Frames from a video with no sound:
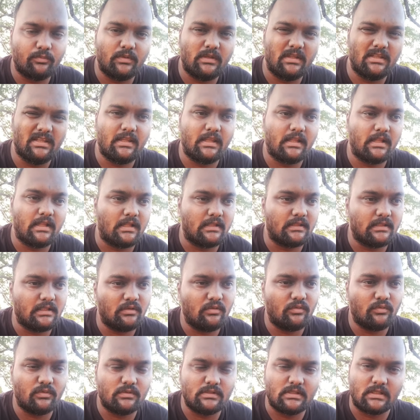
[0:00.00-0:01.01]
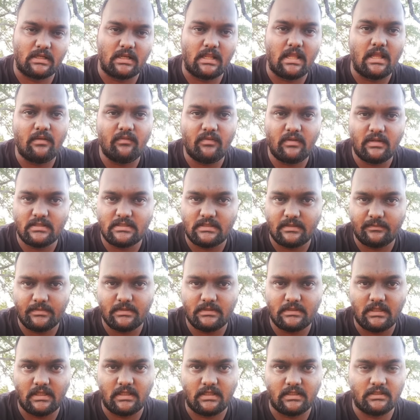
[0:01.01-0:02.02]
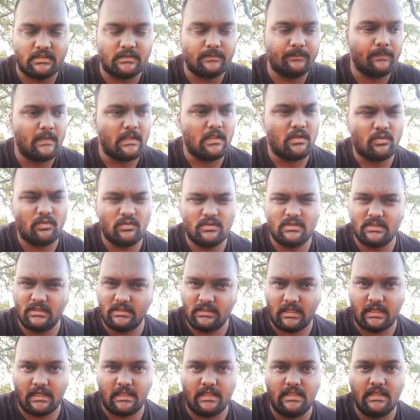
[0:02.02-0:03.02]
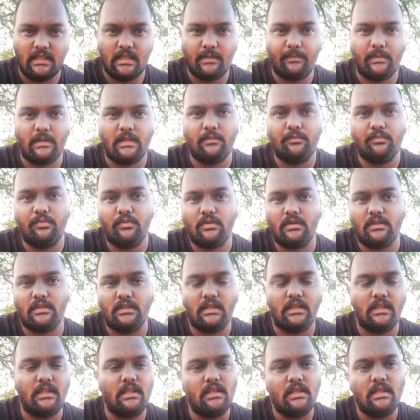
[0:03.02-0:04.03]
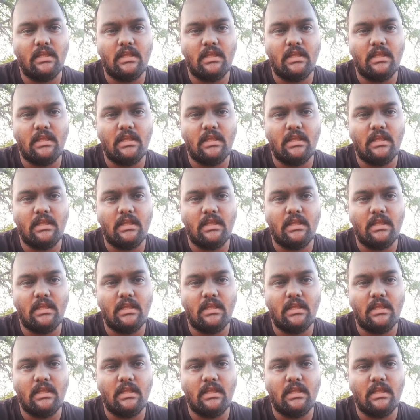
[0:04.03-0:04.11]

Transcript: முடியுது ஏன்னா அந்தளவுக்கு கொஞ்சம் ராவான சப்ஜெக்டாக இருக்குது கொஞ்சம் ட்ரையாக படம் போகிறதுனால